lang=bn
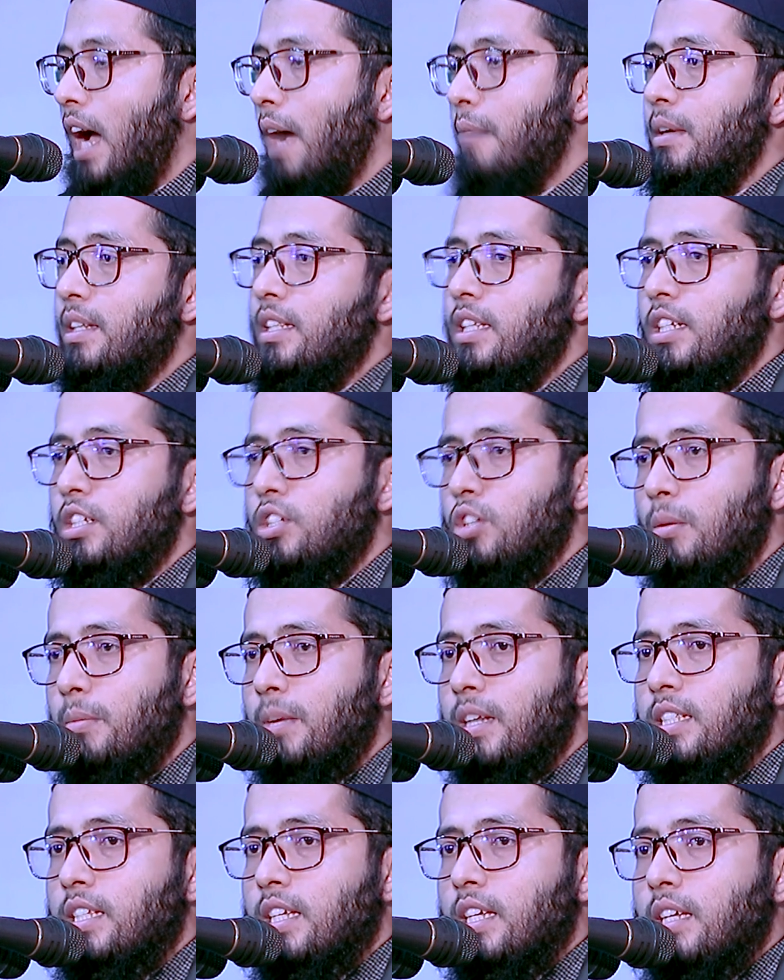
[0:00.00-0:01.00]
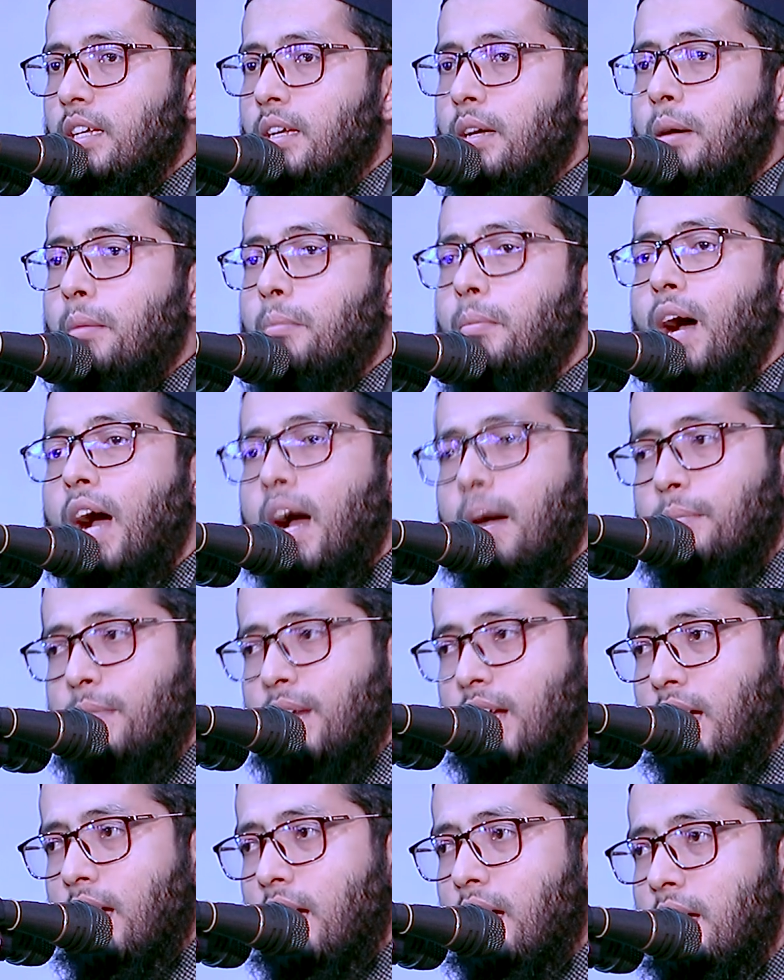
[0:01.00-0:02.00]
আমাদের সমাজে বা
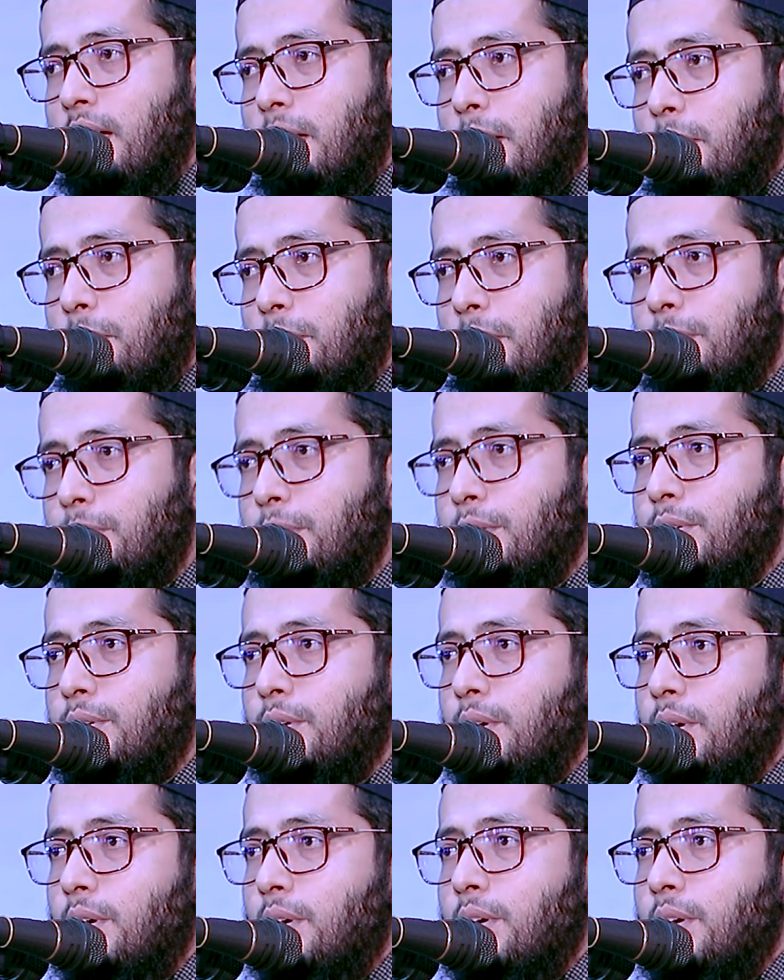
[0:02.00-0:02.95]
আমরা বিভিন্ন